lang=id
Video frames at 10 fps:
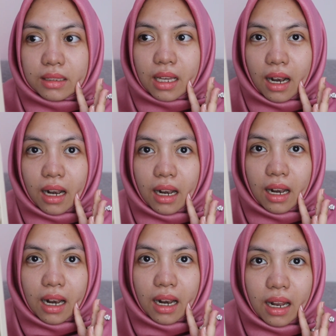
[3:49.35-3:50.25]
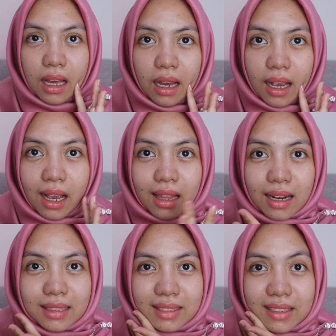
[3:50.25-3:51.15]
dan agak
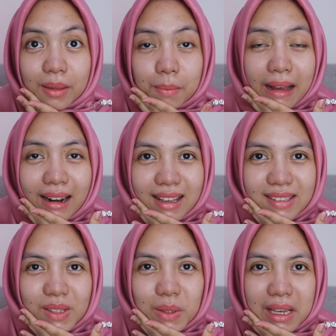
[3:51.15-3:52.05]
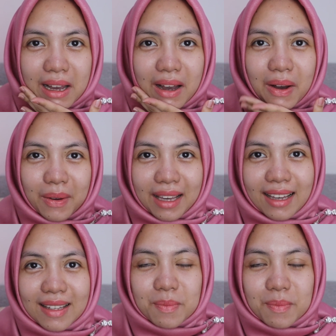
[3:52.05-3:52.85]
terasa sedikit panas gitu ya oke okay.